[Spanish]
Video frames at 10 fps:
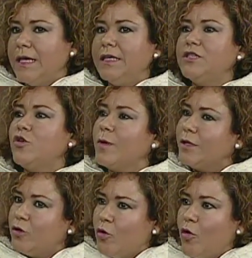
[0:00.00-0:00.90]
y sobre
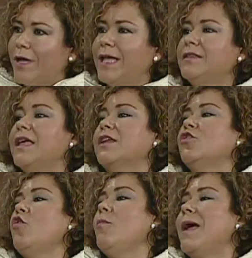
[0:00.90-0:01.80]
todo que te
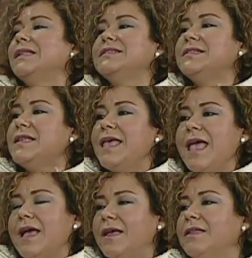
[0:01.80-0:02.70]

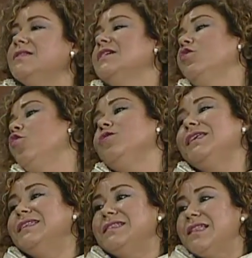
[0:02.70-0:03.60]
romancean, que te están
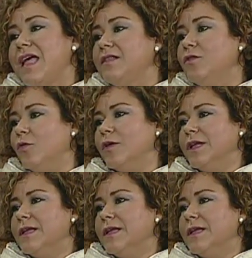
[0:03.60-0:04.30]
conquistando.